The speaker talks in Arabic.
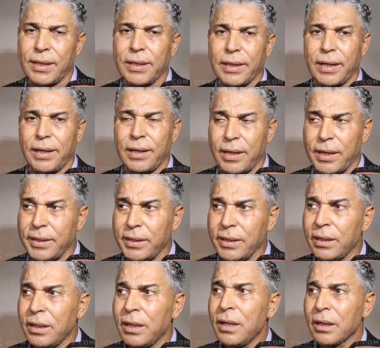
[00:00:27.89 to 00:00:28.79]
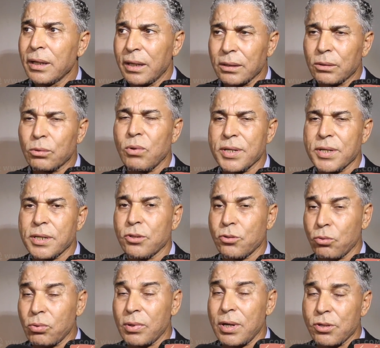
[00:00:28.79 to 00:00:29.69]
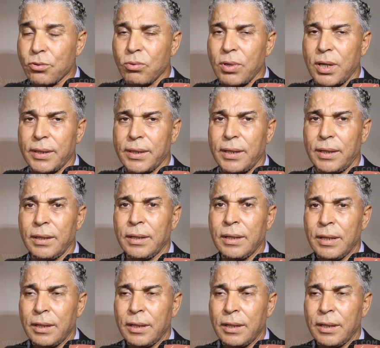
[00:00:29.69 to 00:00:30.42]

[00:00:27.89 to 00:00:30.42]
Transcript: اللي خلاني كنتواصل شكرا لجوهره